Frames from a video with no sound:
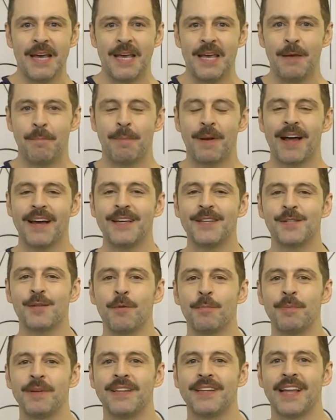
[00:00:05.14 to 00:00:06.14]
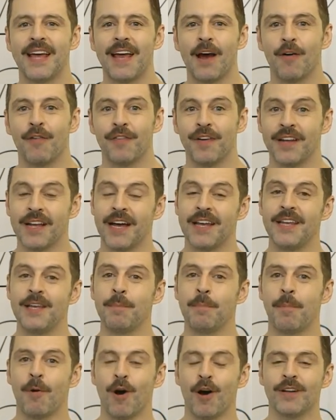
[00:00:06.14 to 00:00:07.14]
E para isso eu pintei alvenaria
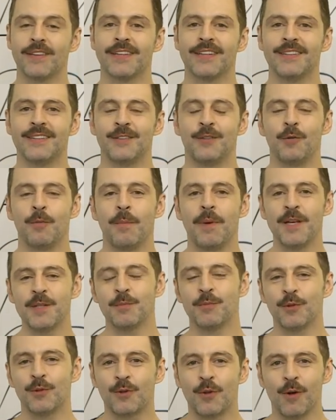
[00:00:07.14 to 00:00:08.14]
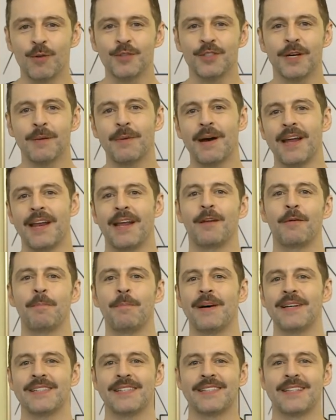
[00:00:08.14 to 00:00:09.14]
e porta no mesmo tom de amarelo
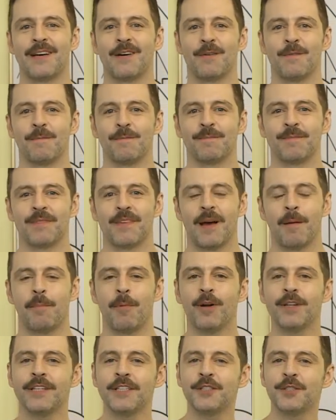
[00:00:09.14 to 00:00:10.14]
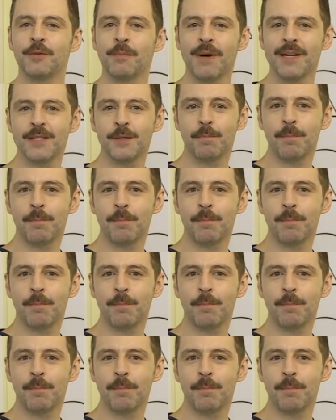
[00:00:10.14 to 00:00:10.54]
pastel. A porta tinha umas